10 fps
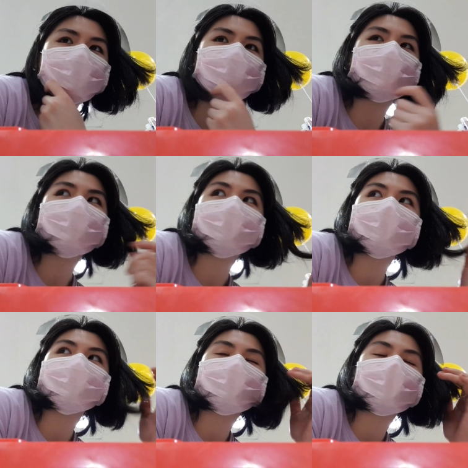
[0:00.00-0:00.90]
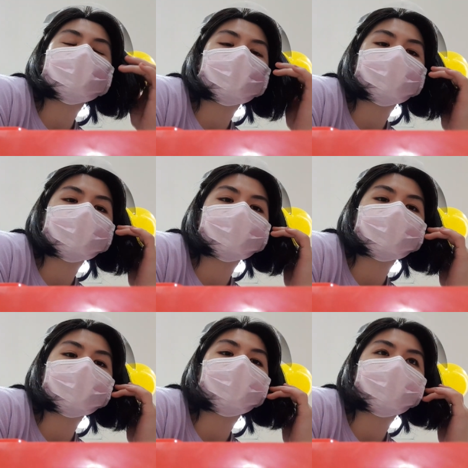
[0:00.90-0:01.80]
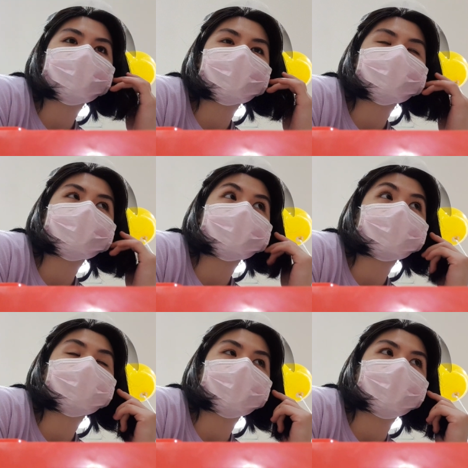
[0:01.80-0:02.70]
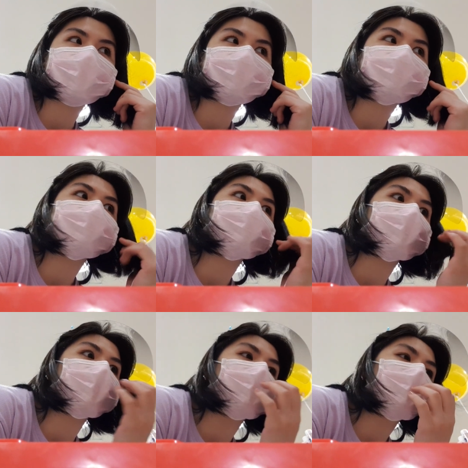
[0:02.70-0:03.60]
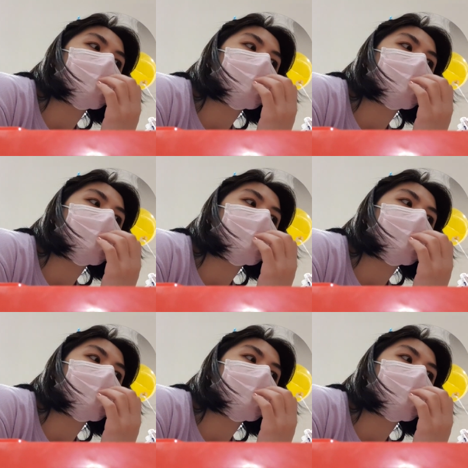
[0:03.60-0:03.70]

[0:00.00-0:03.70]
Ito yung season na ang daming lamok kasi nga tag-ulan. So